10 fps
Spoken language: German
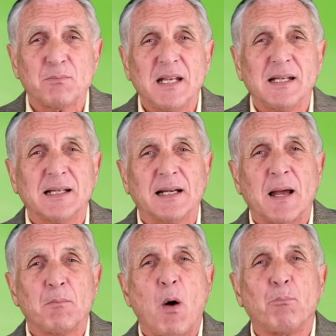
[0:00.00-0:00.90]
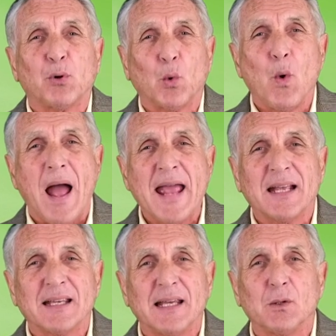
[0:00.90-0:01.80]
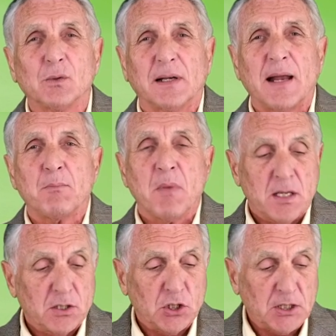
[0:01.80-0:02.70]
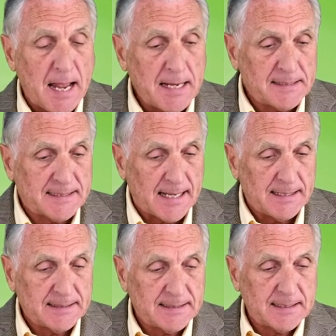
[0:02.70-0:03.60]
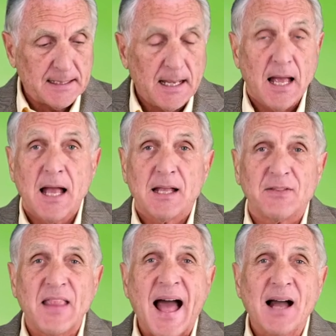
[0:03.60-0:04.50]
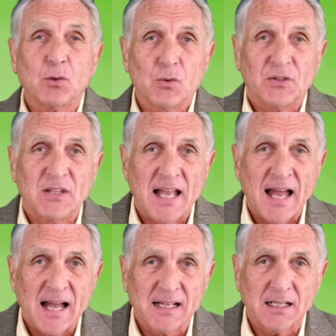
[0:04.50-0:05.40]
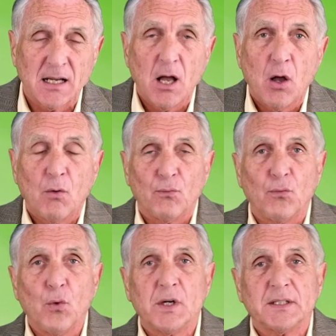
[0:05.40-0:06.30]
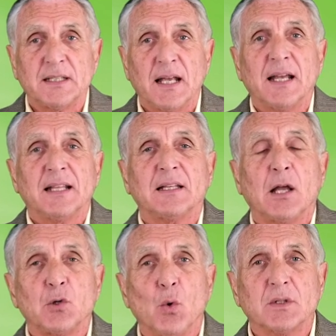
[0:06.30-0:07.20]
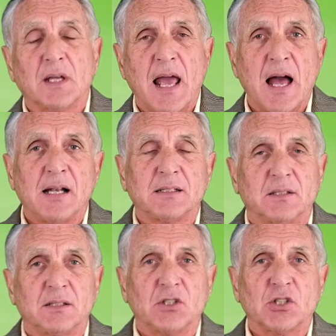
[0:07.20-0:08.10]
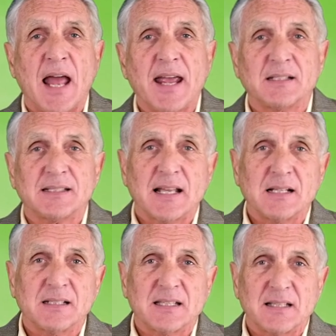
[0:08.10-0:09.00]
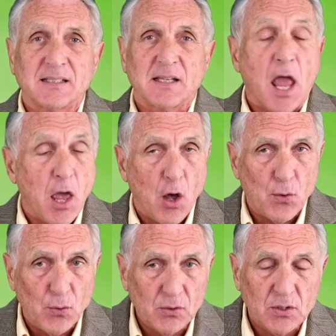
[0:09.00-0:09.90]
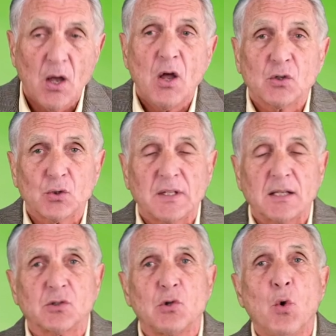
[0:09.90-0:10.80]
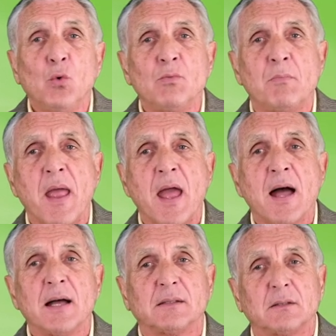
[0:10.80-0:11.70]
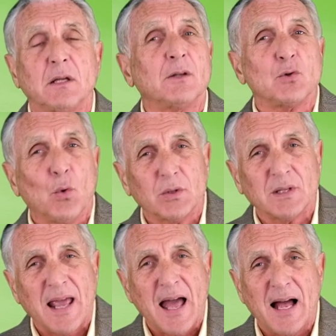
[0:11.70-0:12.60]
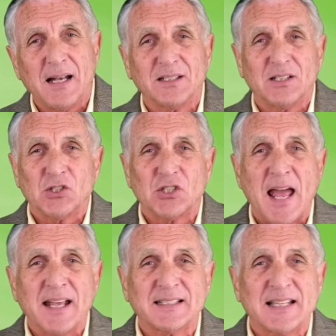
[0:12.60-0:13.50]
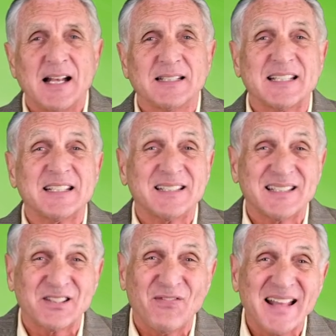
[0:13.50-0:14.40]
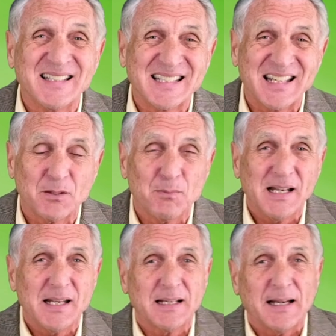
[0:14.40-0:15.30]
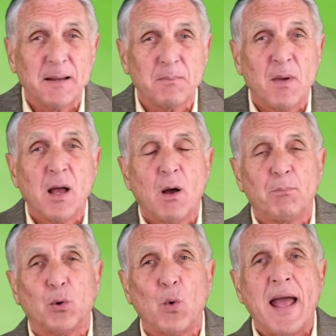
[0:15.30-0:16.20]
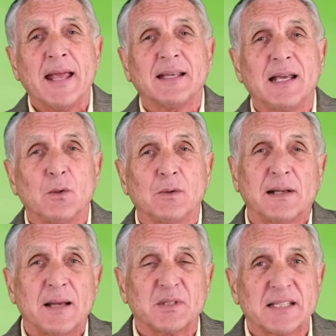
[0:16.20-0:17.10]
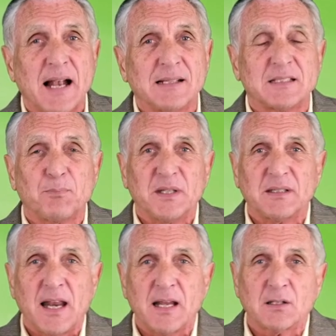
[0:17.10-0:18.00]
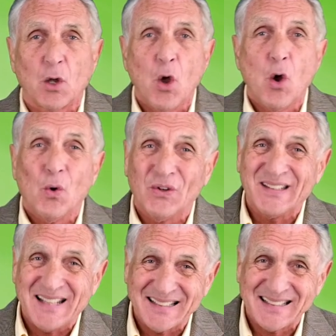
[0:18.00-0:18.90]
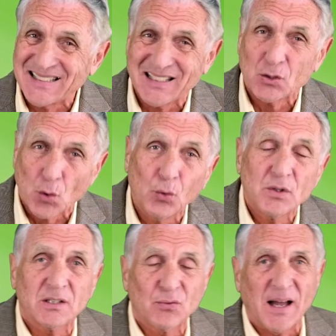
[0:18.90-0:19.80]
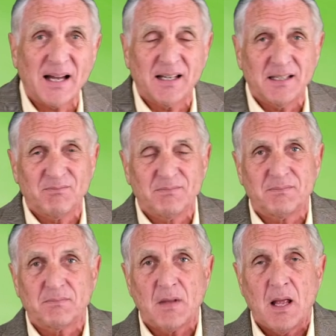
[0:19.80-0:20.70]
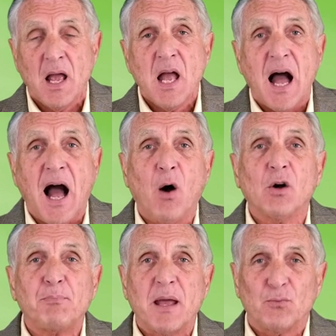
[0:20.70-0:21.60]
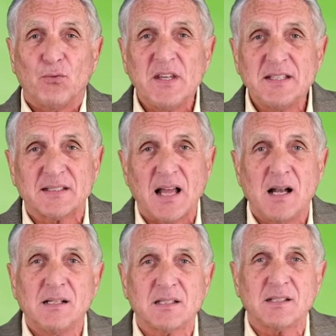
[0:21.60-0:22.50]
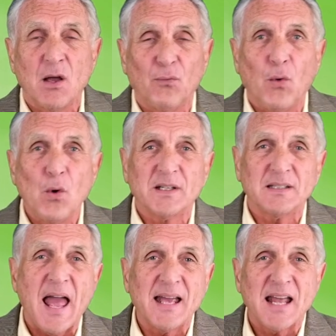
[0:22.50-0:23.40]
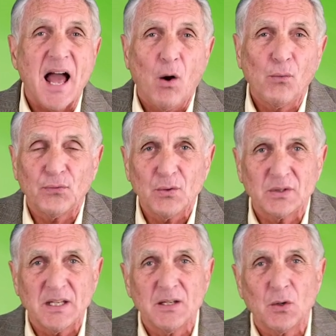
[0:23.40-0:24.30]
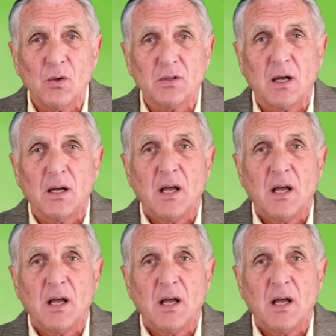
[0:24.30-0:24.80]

Milligramm pro 1 Kilogramm Steinsalz. Nach und nach wurde der Jodgehalt des Steinsalzes erhöht, sodass nunmehr der Jodgehalt des Steinsalzes 20 Milligramm pro 1 Kilogramm Salz beträgt und das ist das Hundertfache. Auch beim Viehsalz erfolgte eine Aufjodierung